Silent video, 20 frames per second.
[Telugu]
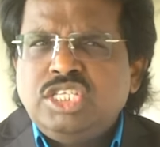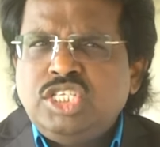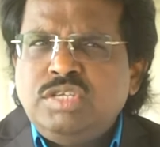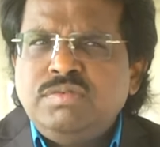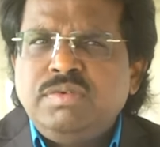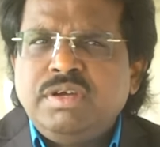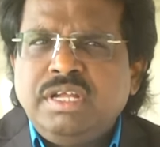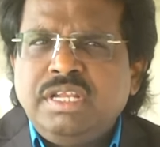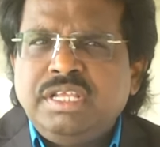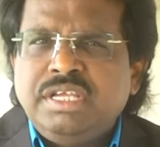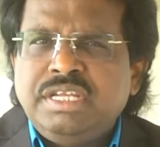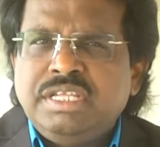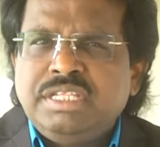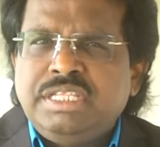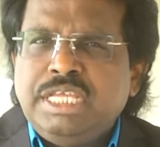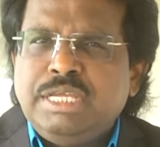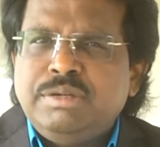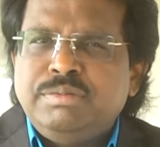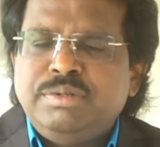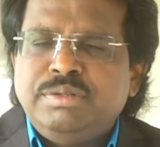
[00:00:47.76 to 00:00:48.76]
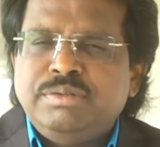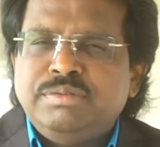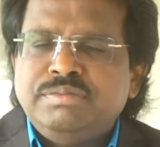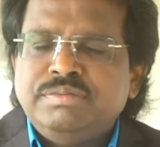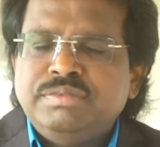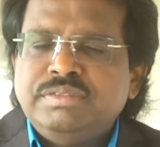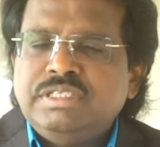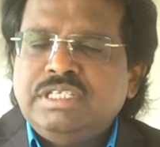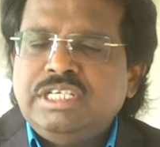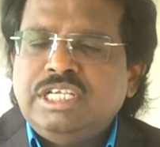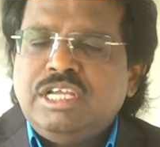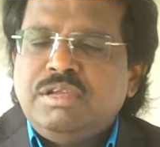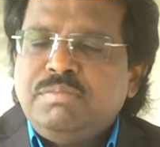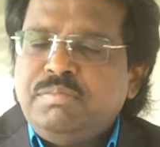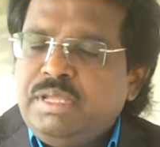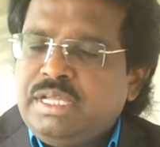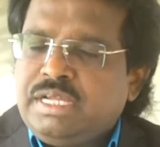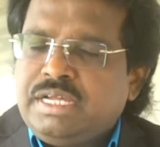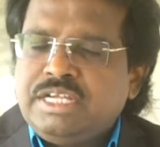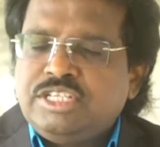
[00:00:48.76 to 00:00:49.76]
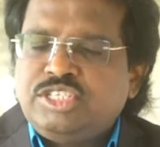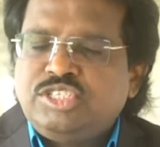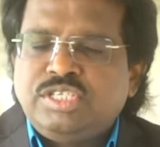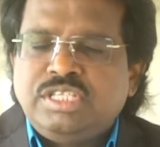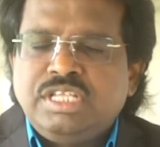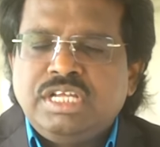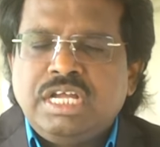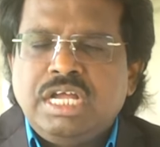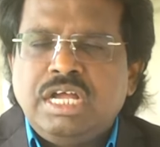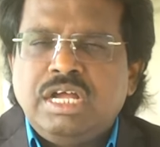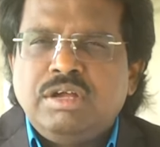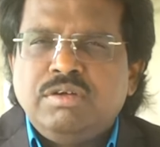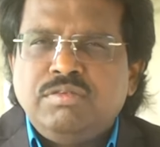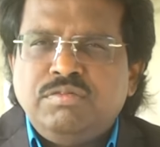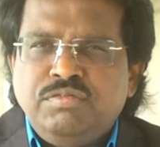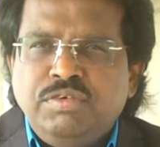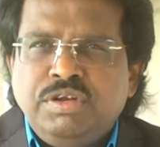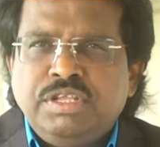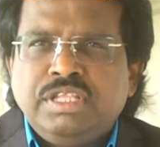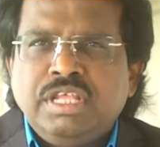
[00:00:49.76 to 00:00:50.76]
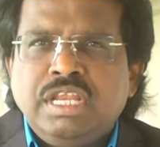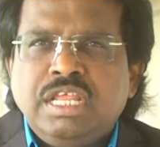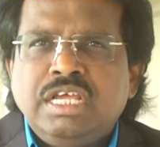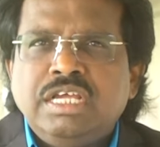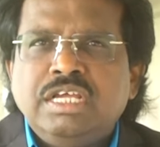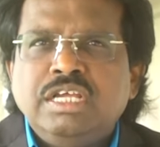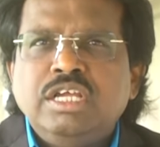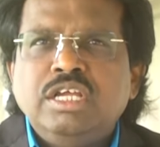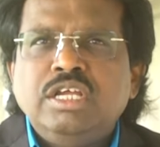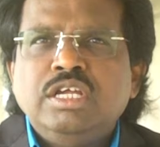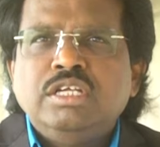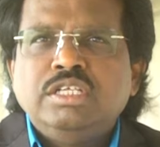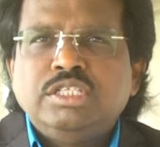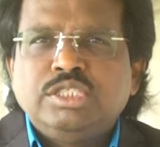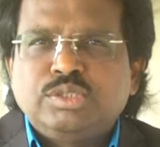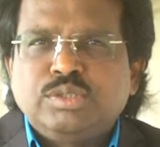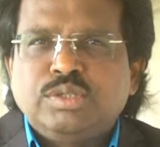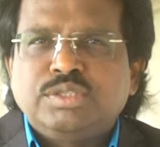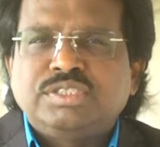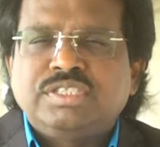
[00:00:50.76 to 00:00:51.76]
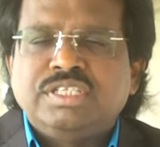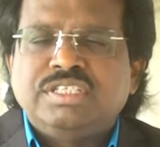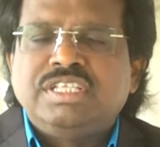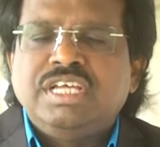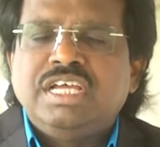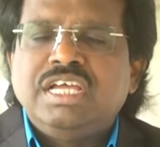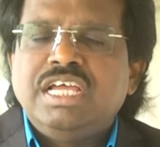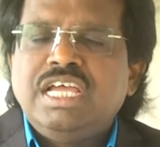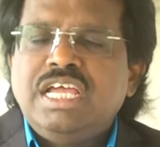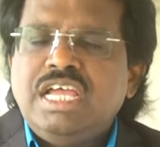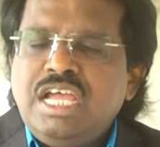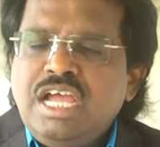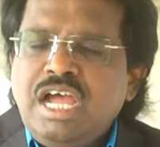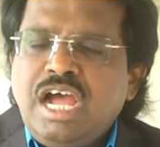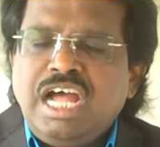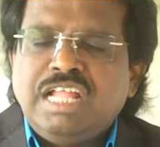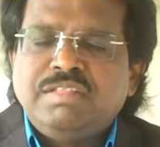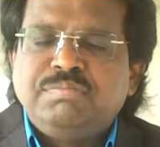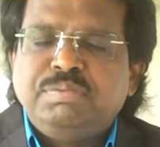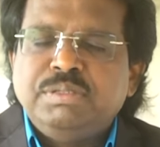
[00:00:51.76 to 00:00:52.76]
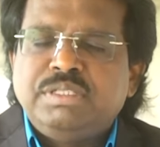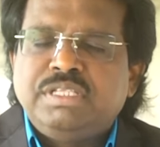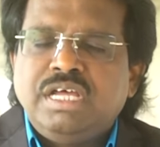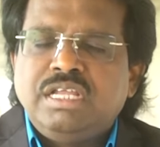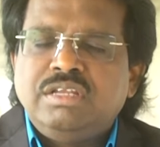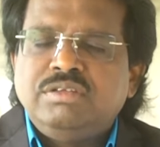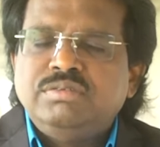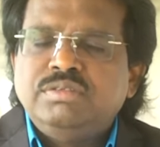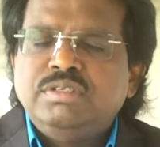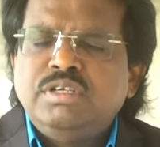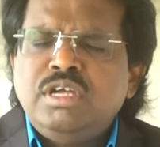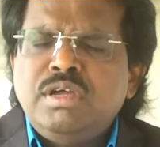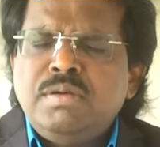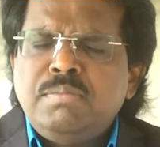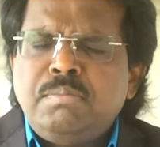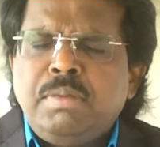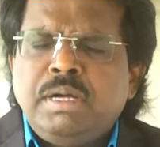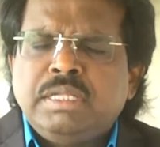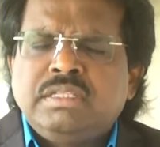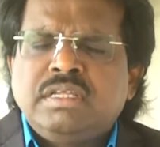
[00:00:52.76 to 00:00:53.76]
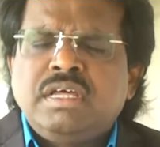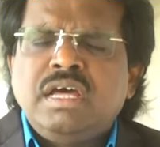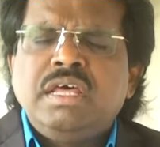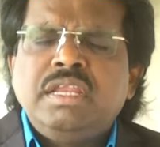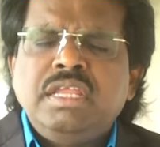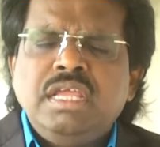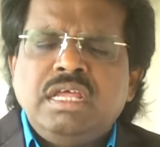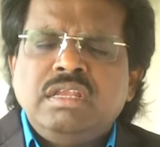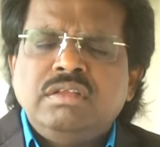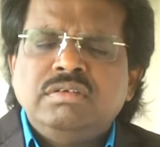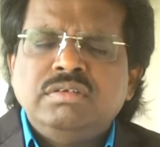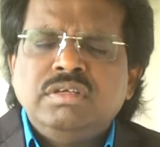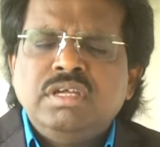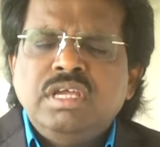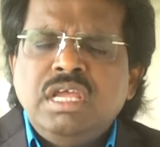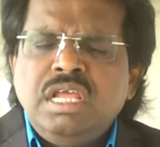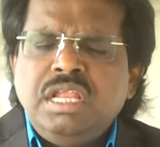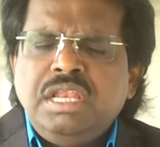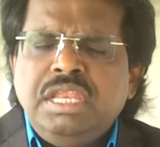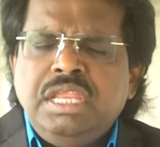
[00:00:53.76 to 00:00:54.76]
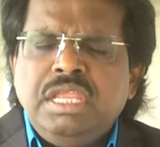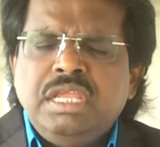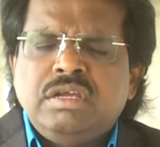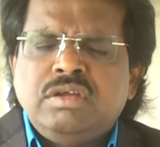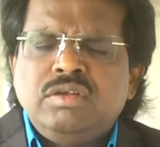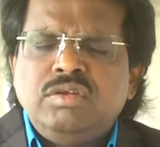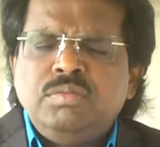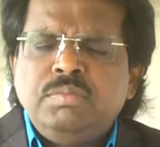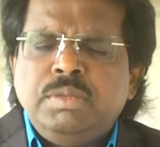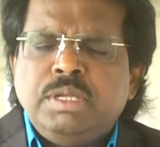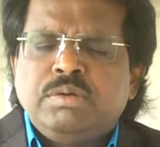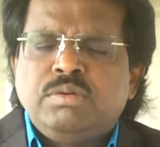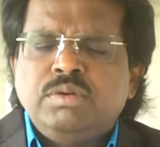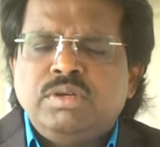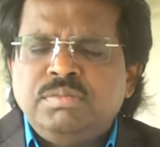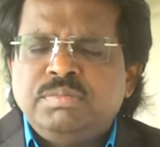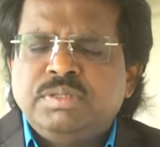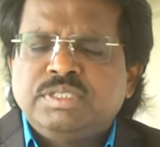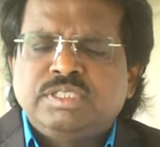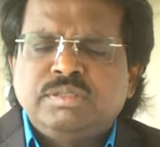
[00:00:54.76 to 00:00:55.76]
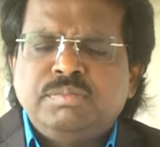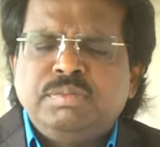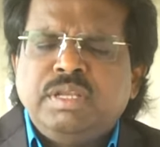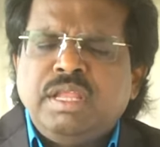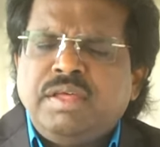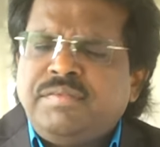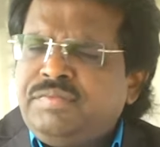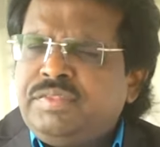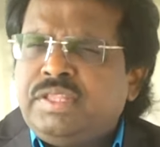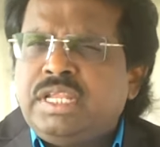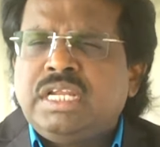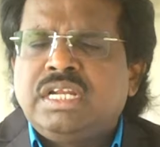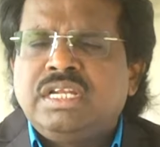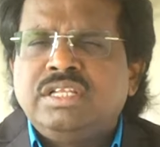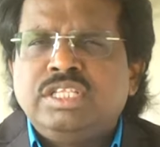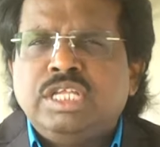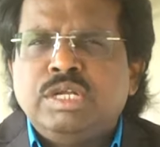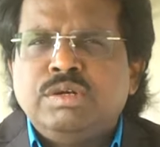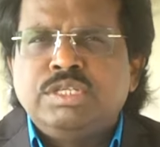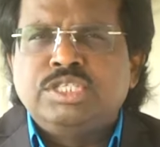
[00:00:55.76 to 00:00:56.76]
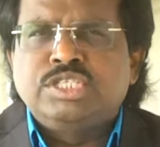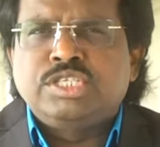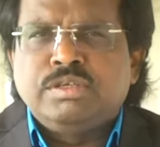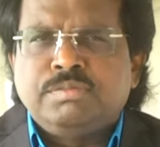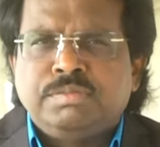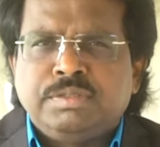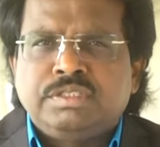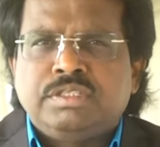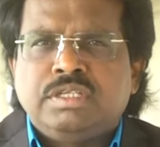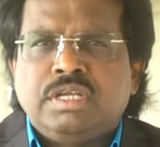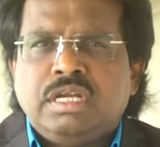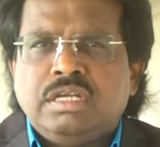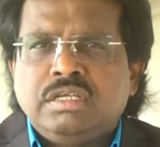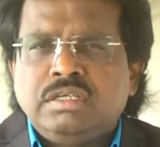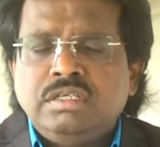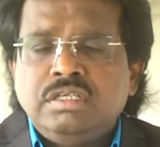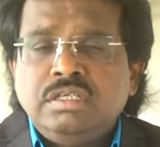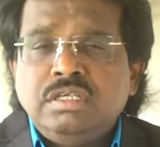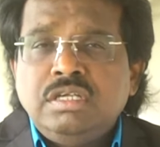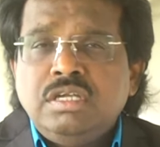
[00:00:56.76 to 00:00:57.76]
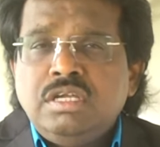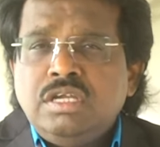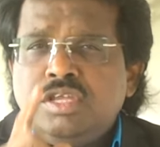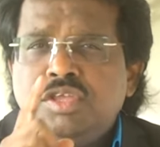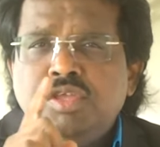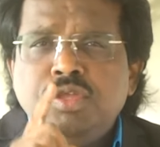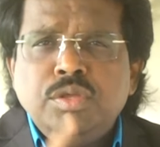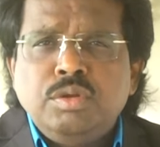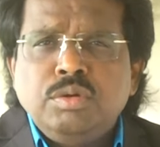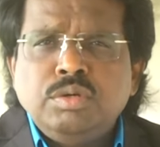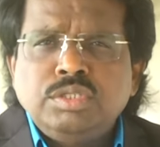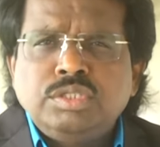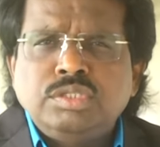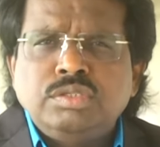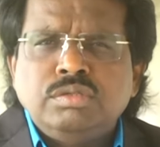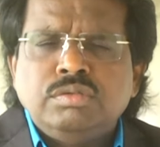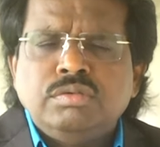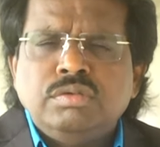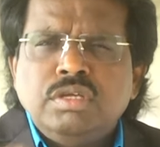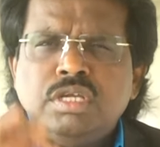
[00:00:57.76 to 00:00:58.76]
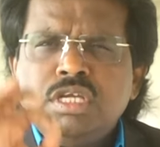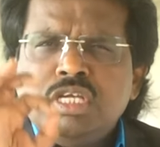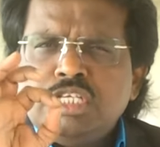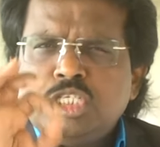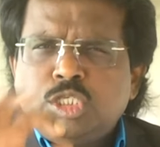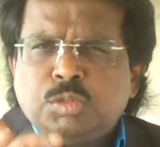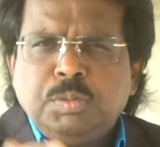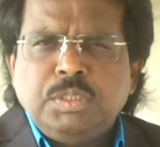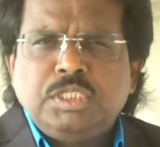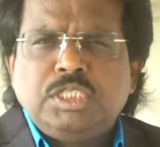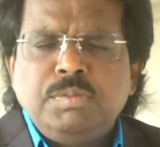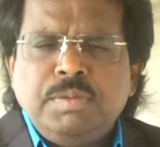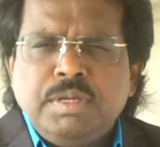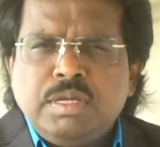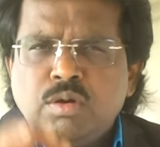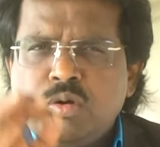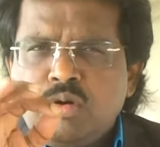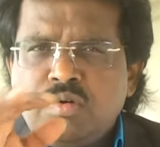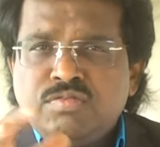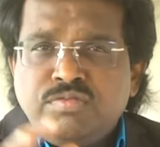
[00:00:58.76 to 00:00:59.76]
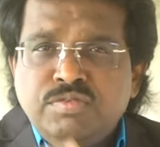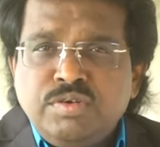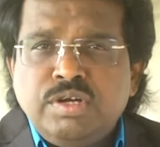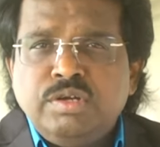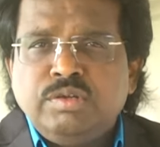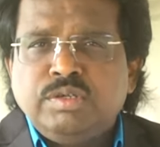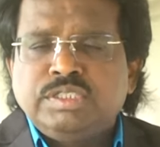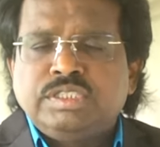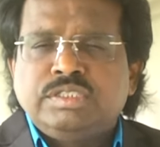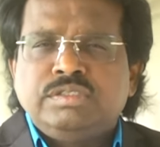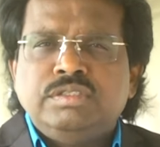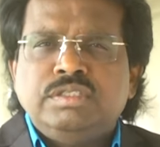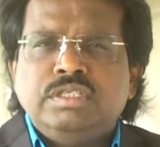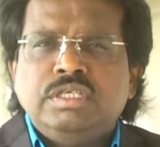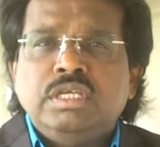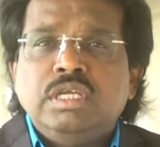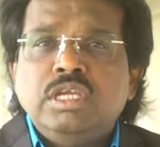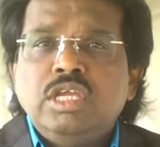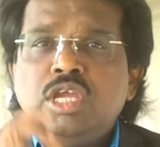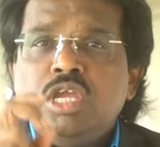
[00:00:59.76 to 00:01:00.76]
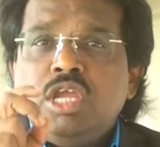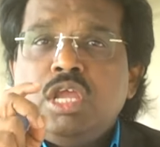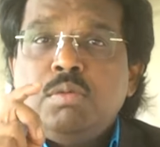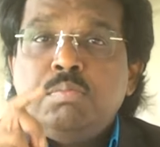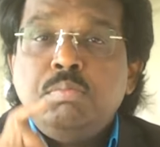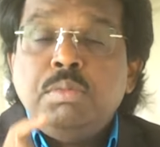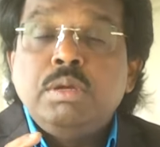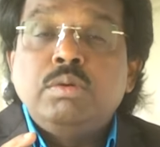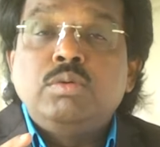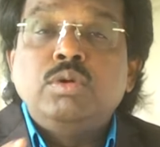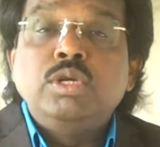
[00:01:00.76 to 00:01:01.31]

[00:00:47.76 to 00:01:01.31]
జీవం కలిగిన దేవుడు మీకు ఖచ్చితంగా విడుదల స్వస్థత అద్భుతాలు మత్కార్యాలు నీకును మీ కుటుంబ అందరికీ దేవుడు చేయబోతున్నాను ఈరోజు స్పెసిఫిక్ ఒక వర్డ్ వస్తుంది మీ